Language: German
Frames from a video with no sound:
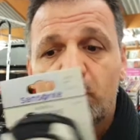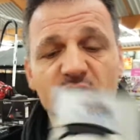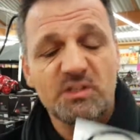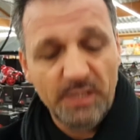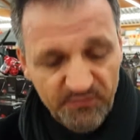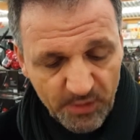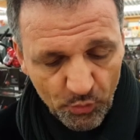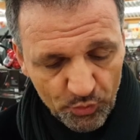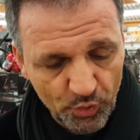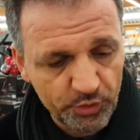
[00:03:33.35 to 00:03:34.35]
kostet nochmal
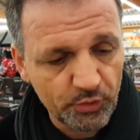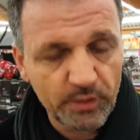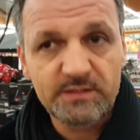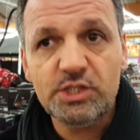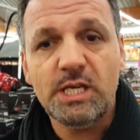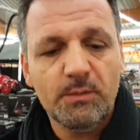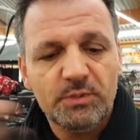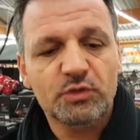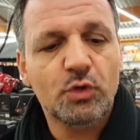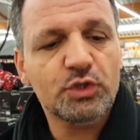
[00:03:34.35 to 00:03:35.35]
4,99 Euro. Die
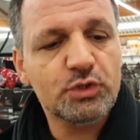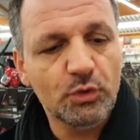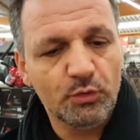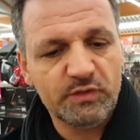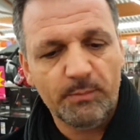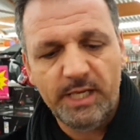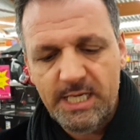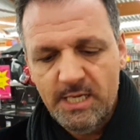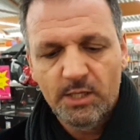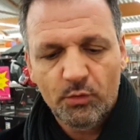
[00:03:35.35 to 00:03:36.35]
gibt es kostenlos dabei.